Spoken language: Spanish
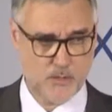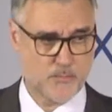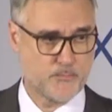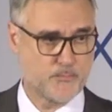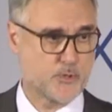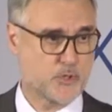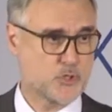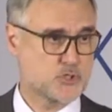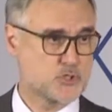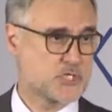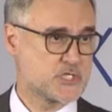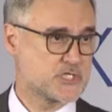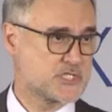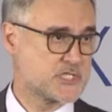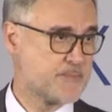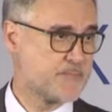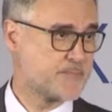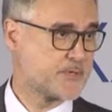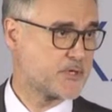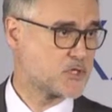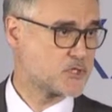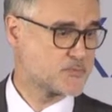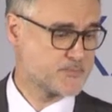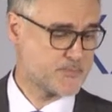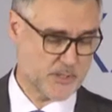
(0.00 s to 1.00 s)
por los que
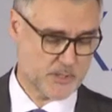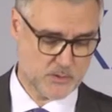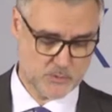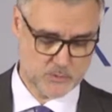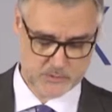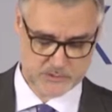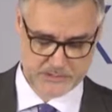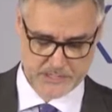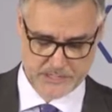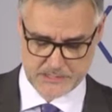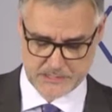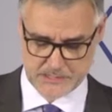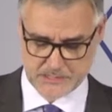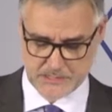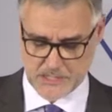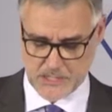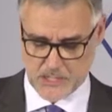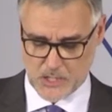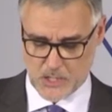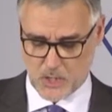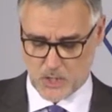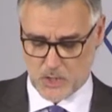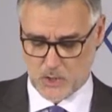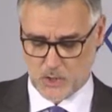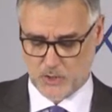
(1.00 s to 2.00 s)
siempre nos preguntan,
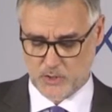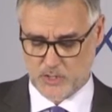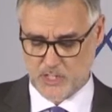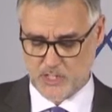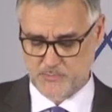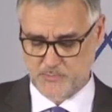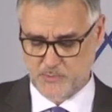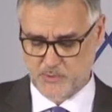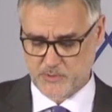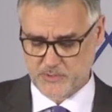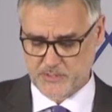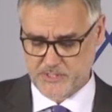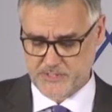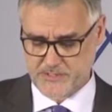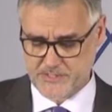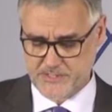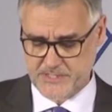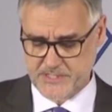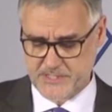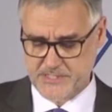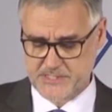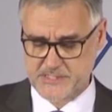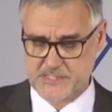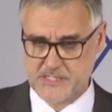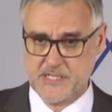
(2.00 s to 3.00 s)
lo que les puedo
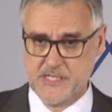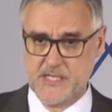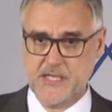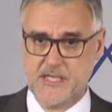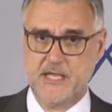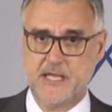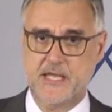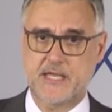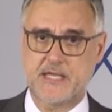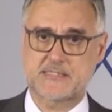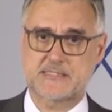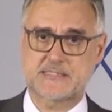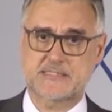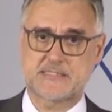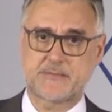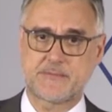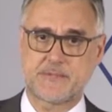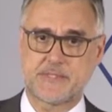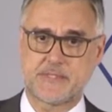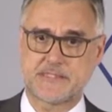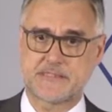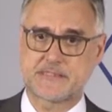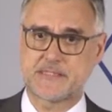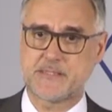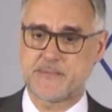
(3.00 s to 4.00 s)
decir es
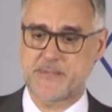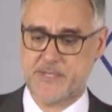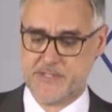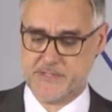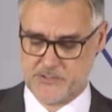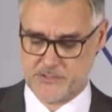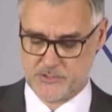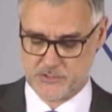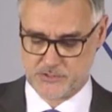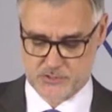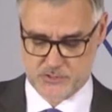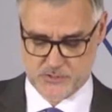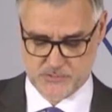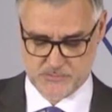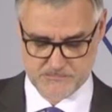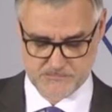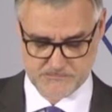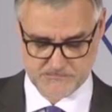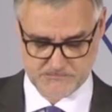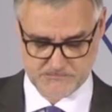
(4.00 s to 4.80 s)
estabilidad de precios.